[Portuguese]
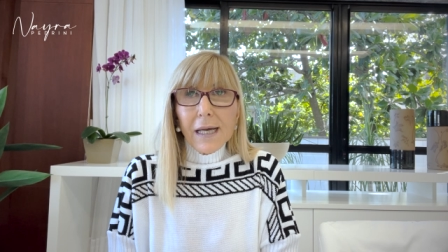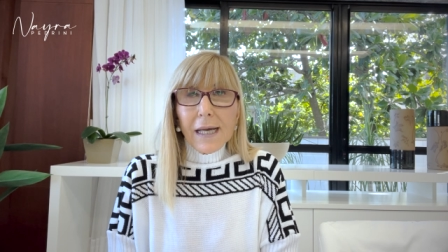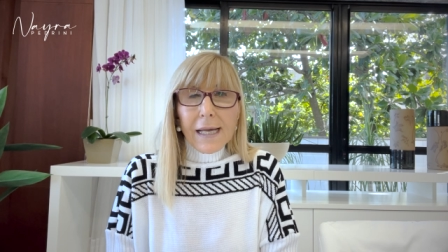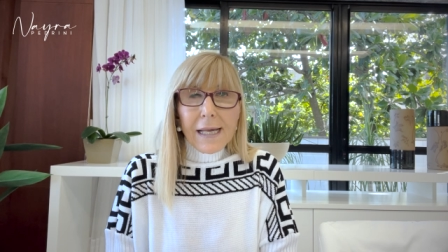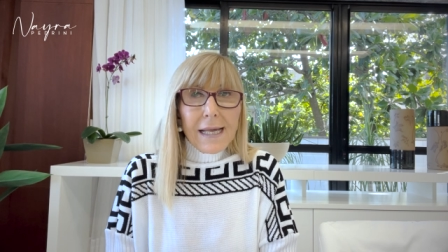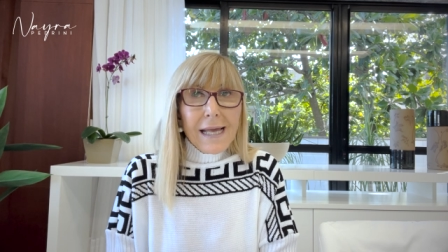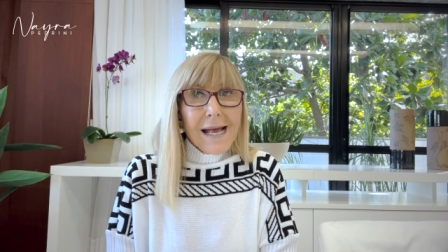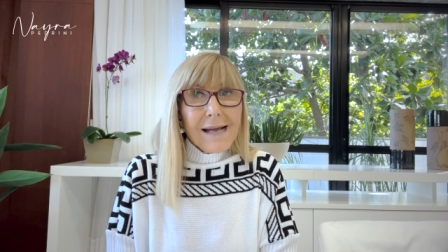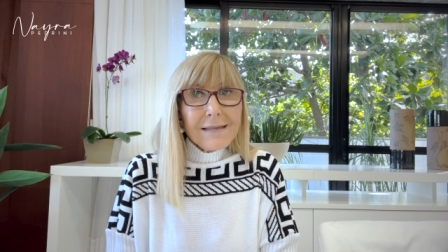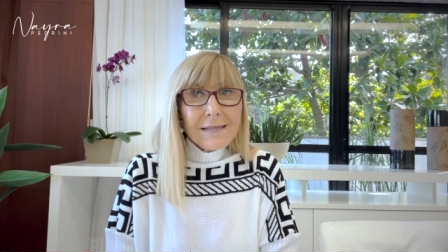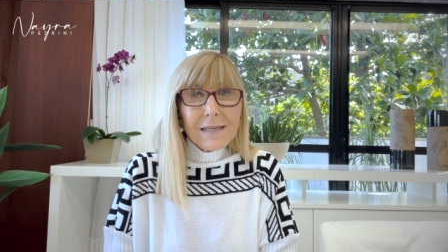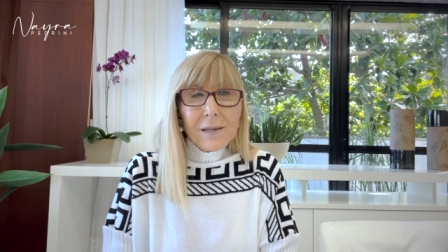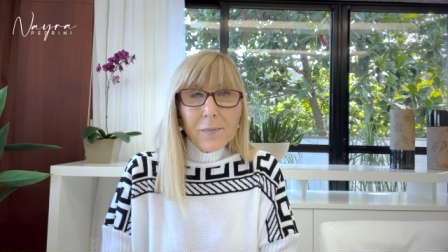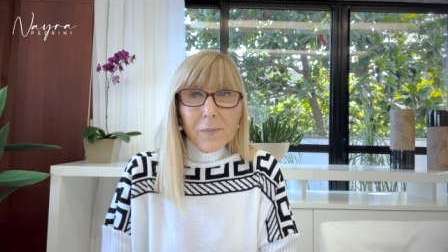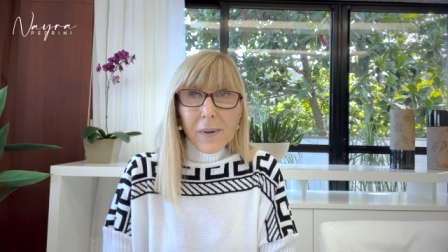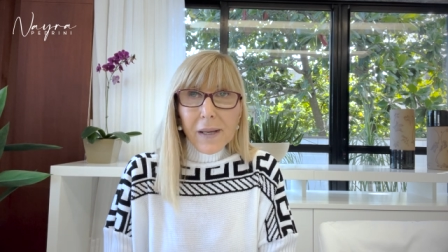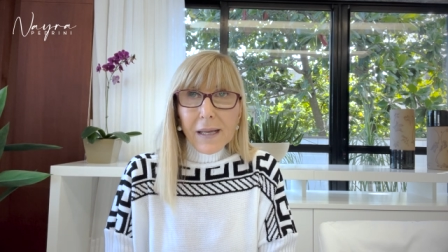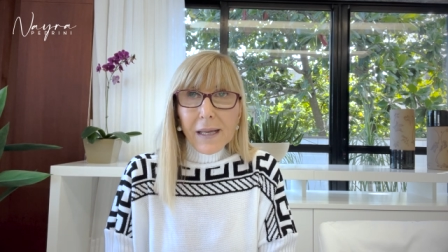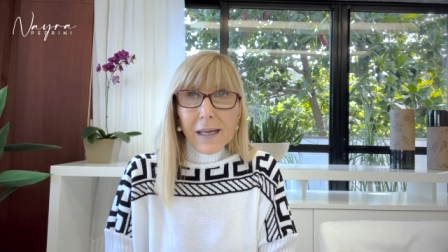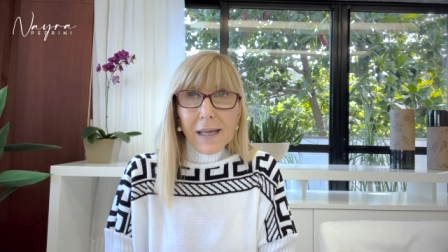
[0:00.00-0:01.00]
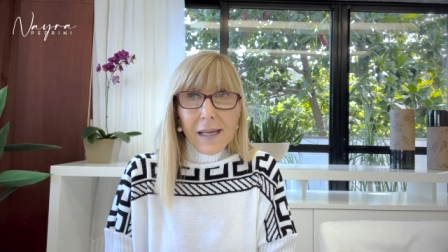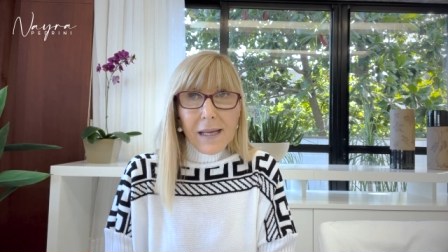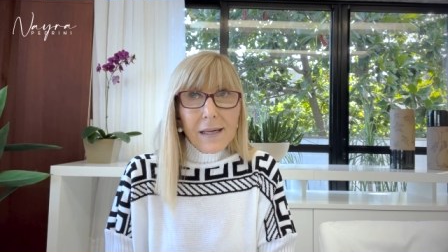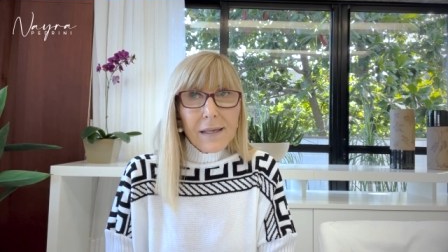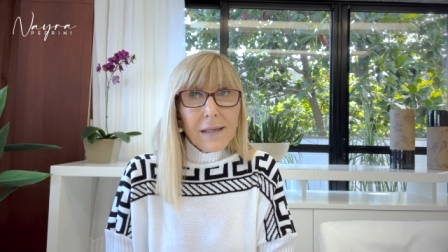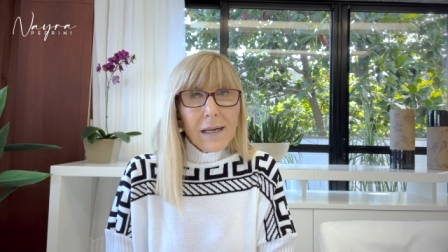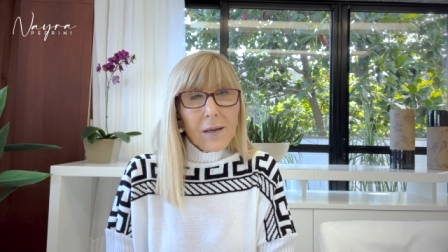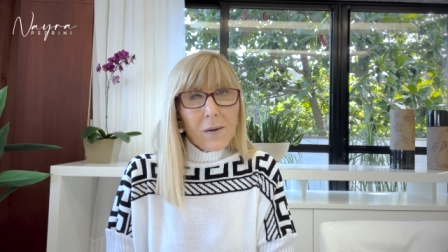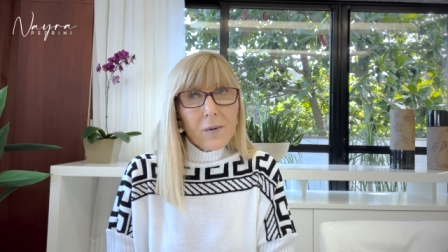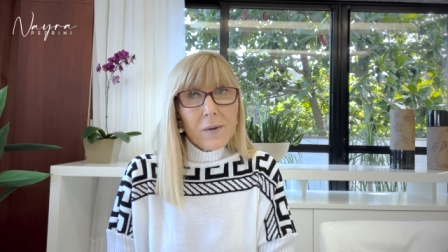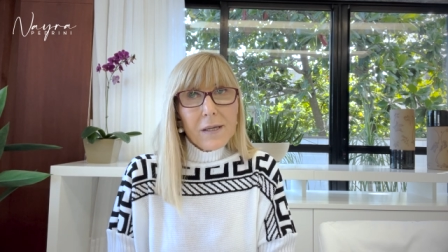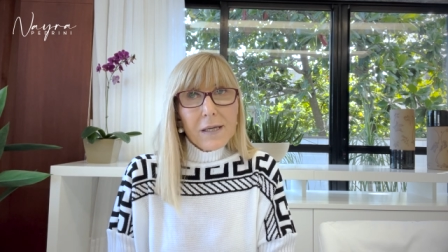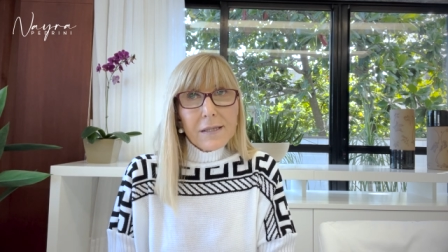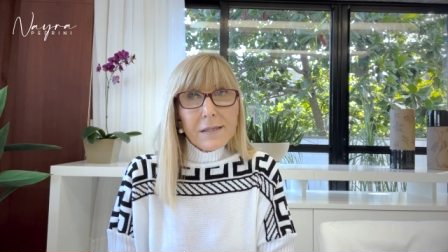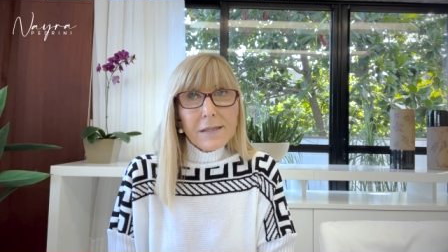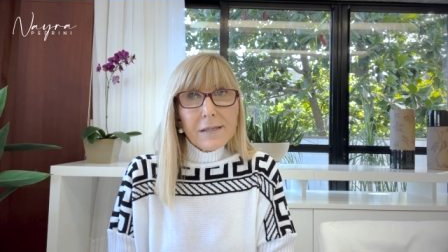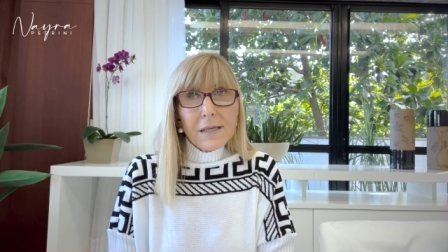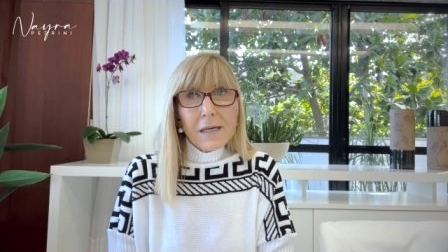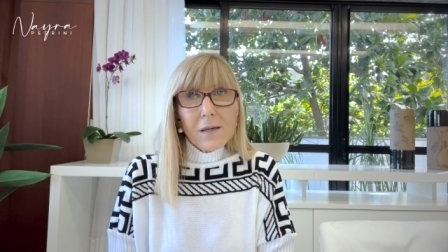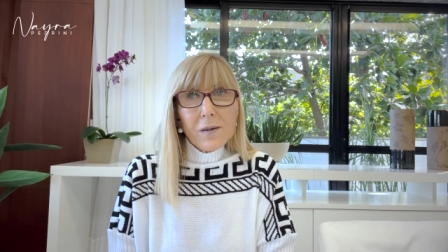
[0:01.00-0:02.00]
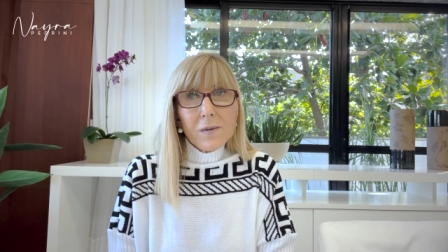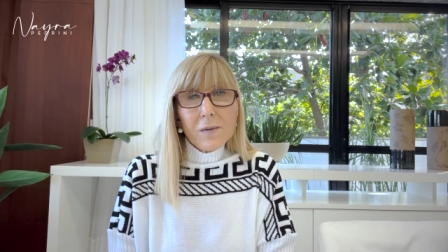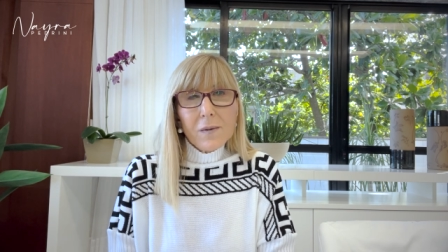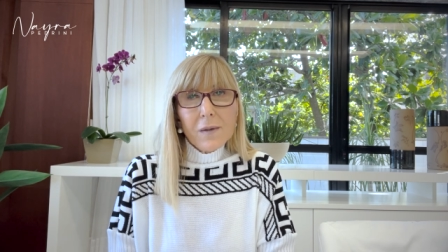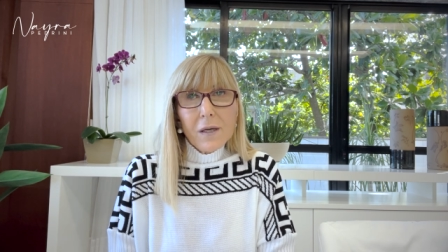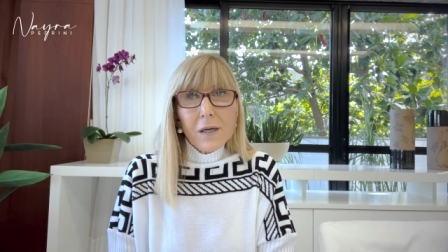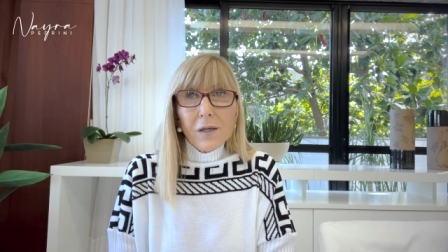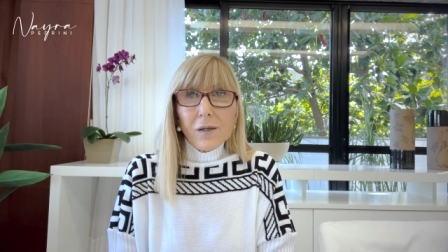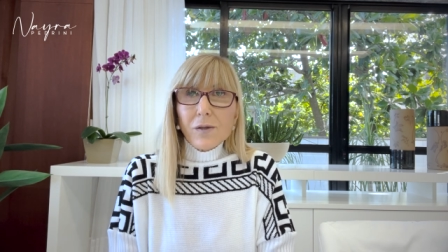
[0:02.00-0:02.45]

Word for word: E essa pequena oração